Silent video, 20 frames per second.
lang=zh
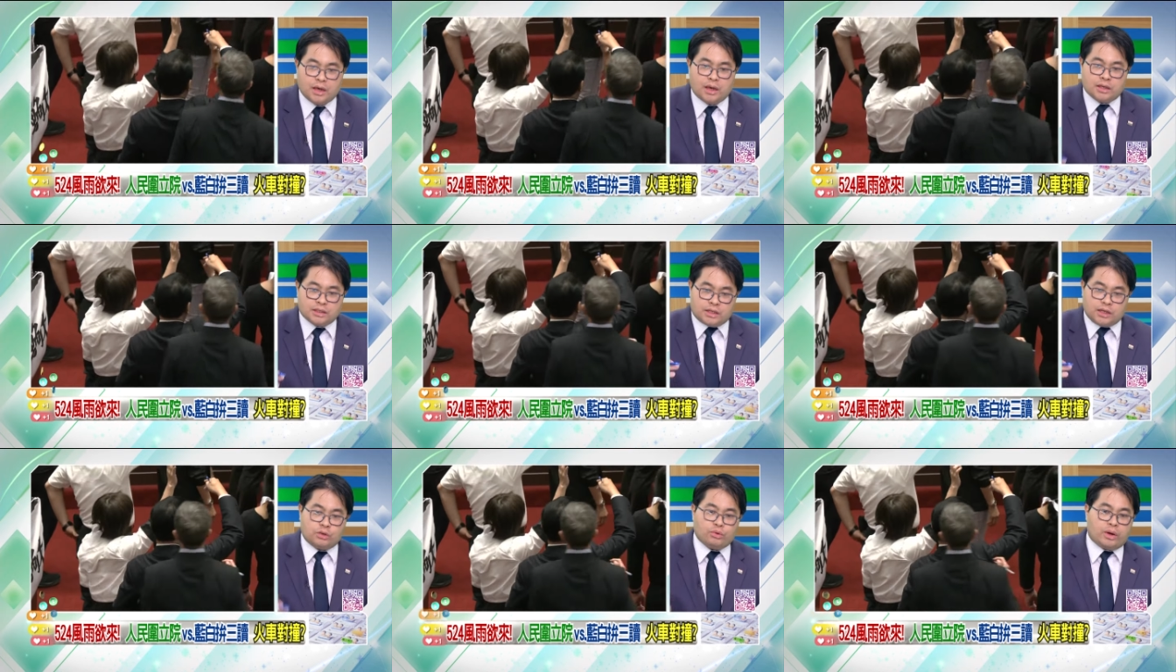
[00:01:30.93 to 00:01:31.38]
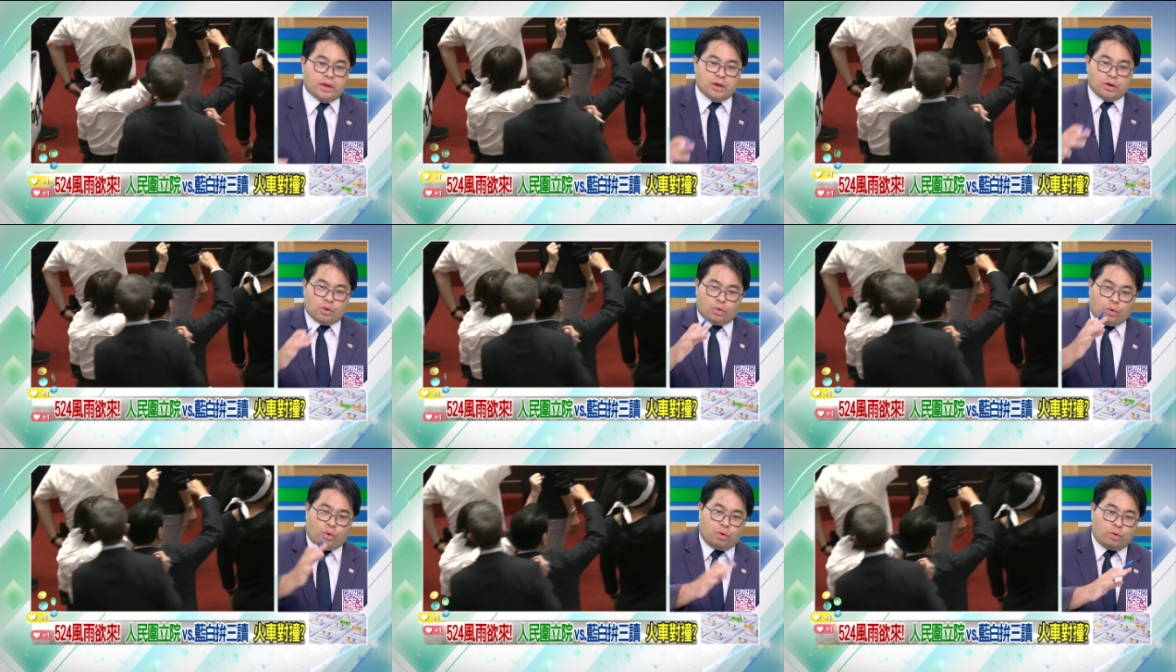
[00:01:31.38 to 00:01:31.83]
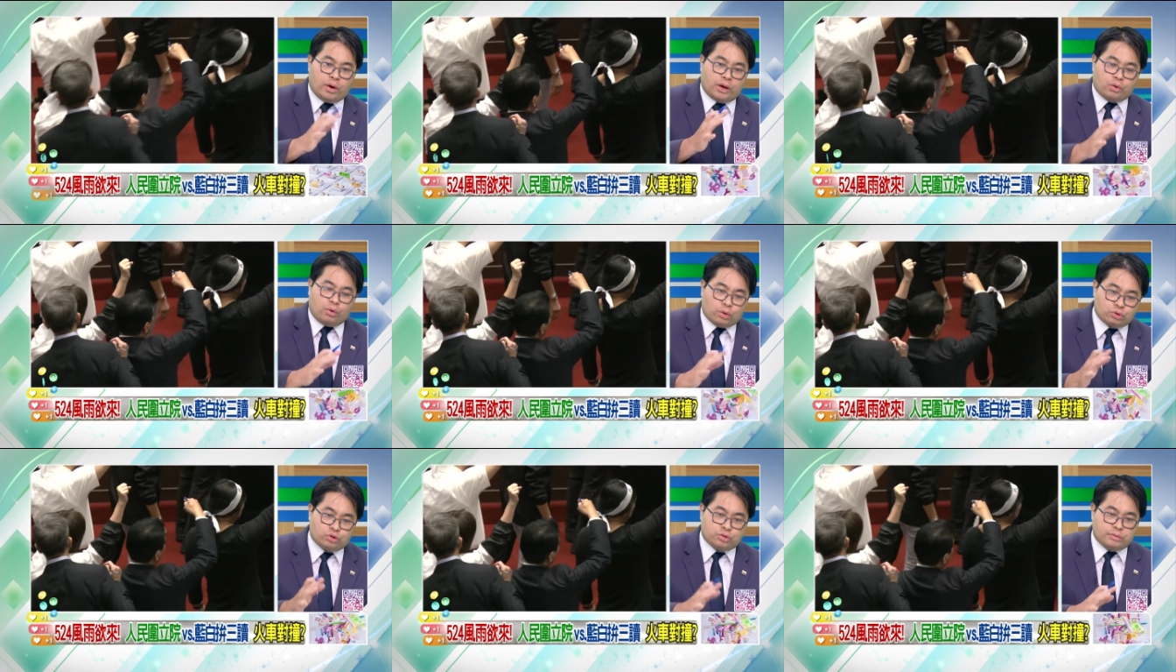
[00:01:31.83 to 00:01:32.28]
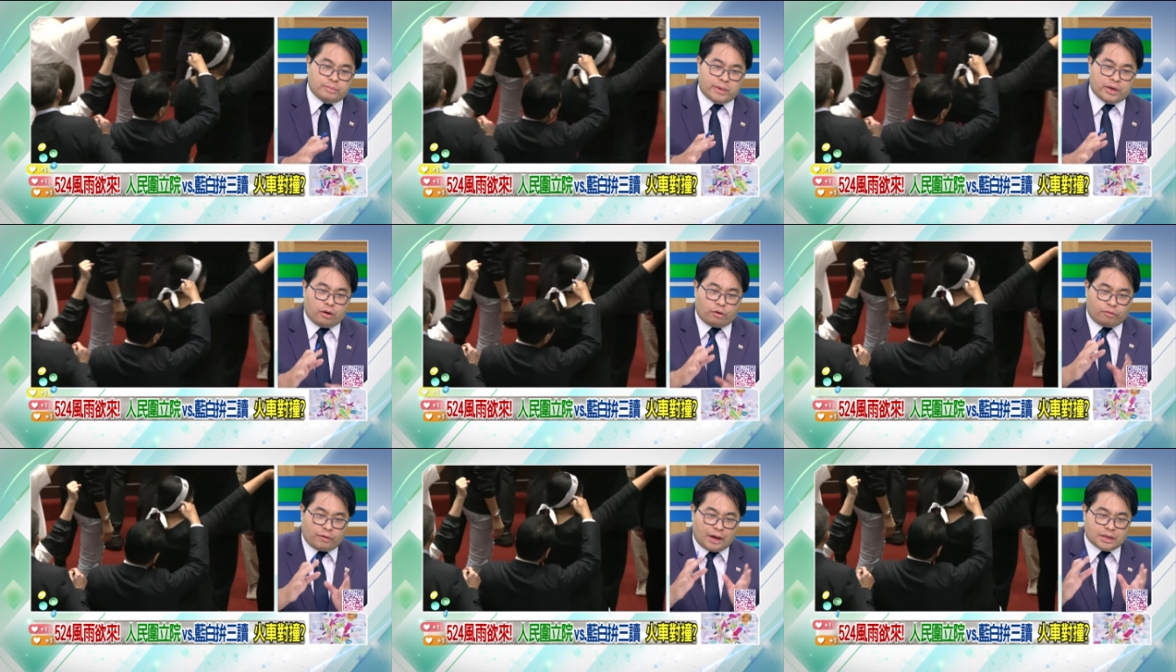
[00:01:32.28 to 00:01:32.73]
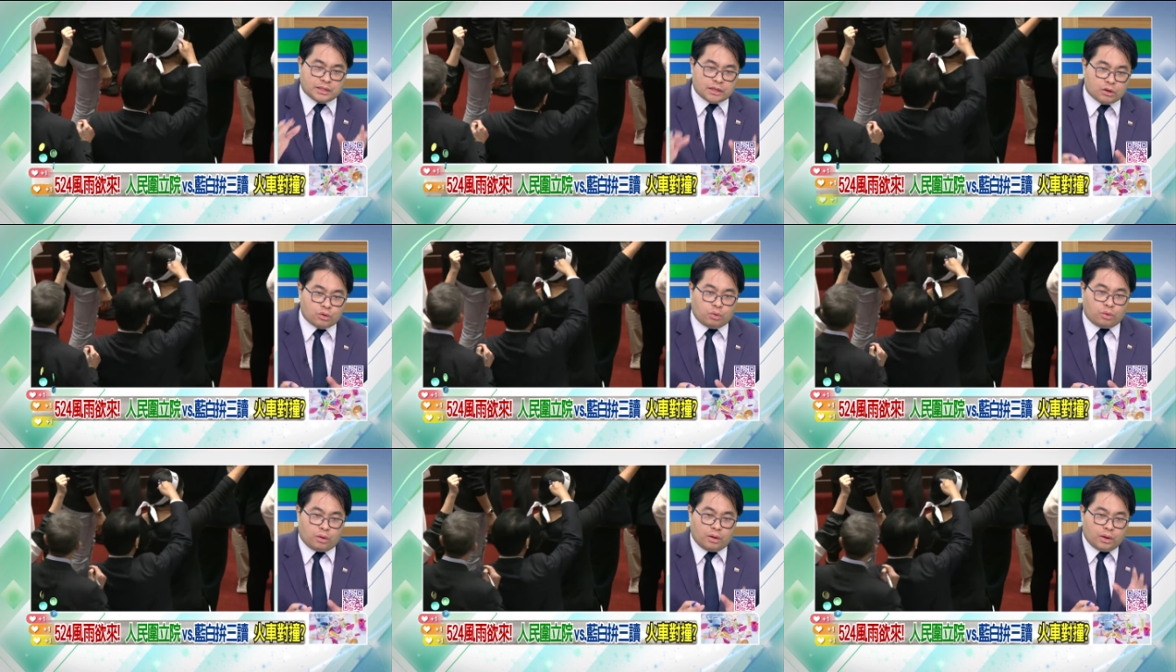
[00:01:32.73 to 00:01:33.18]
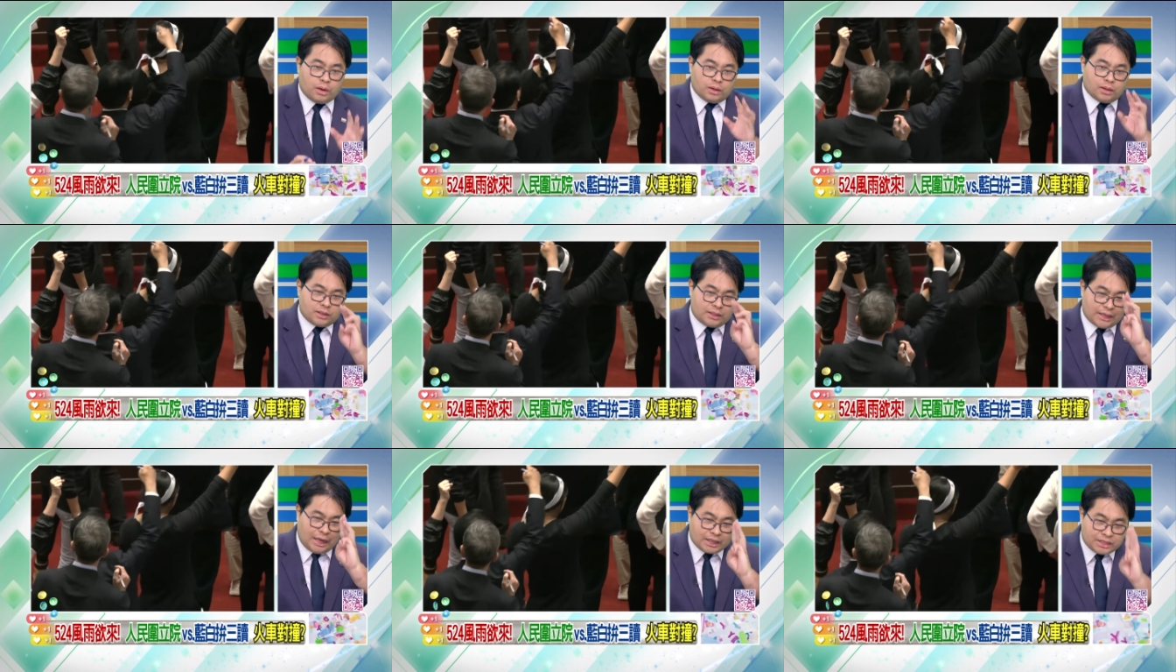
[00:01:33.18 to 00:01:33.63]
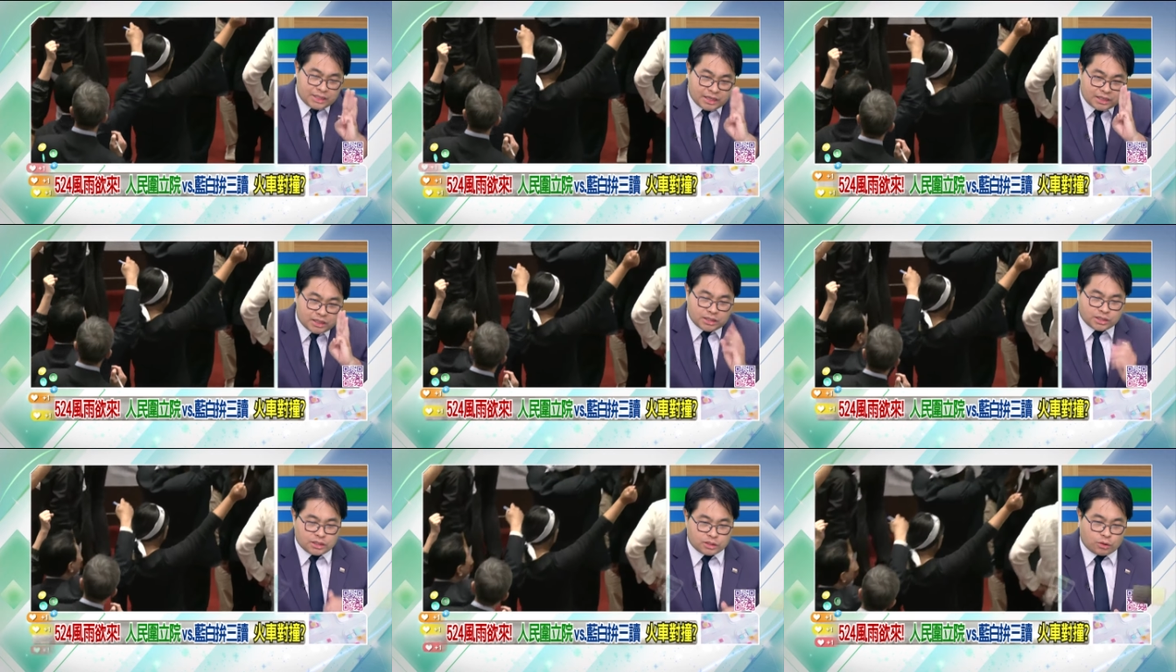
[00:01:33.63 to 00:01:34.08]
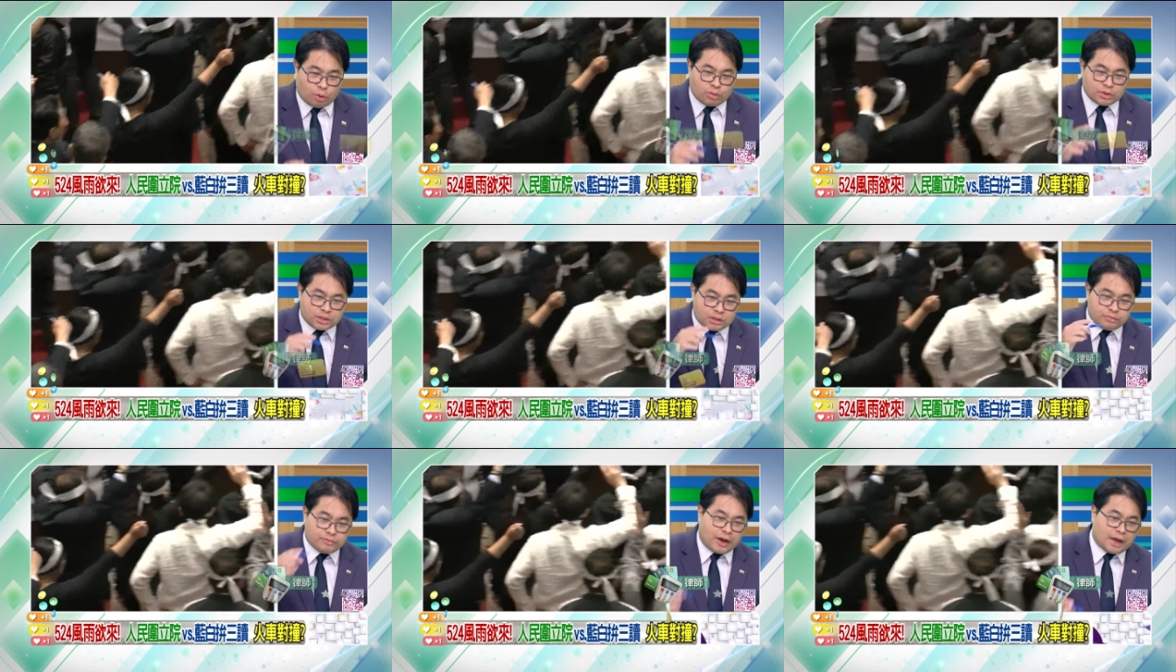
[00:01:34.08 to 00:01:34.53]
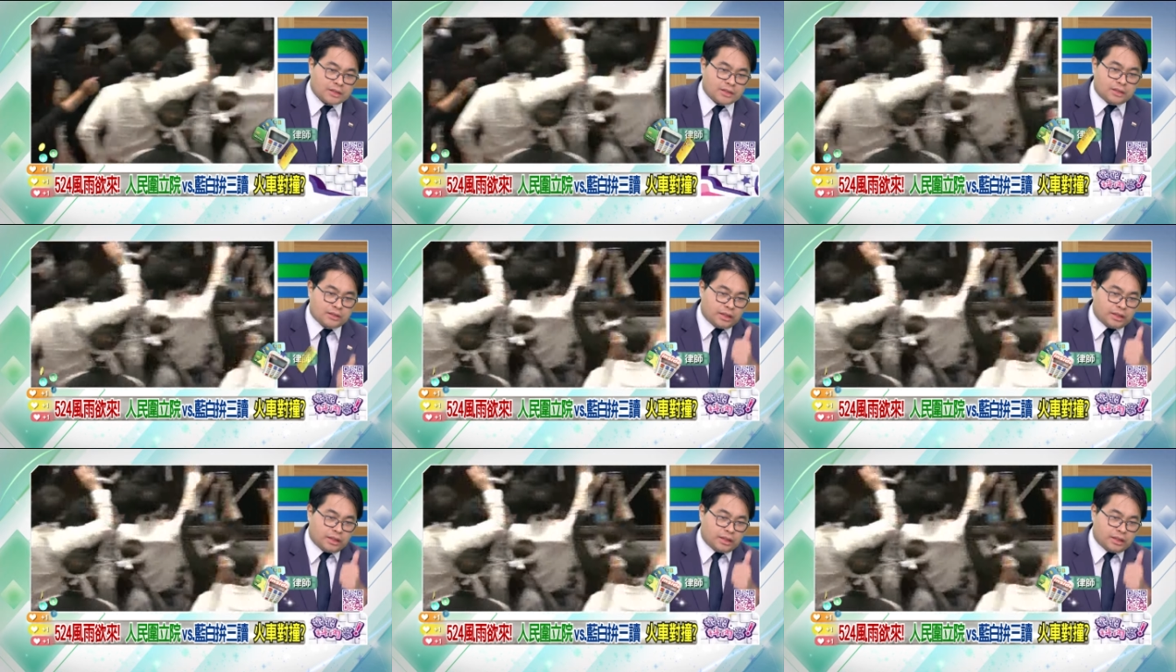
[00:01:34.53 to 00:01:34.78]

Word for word: 是因为国会过去没有发生过三件事情同时发生。